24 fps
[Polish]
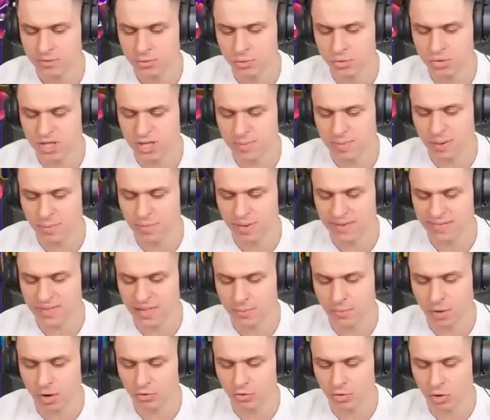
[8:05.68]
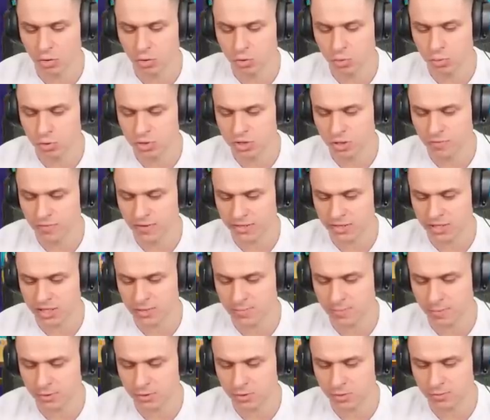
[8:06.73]
już nie pamiętam. On ogłuszał w jakiś
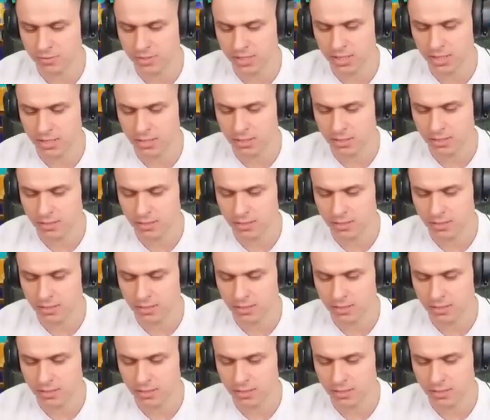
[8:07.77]
sposób, nie?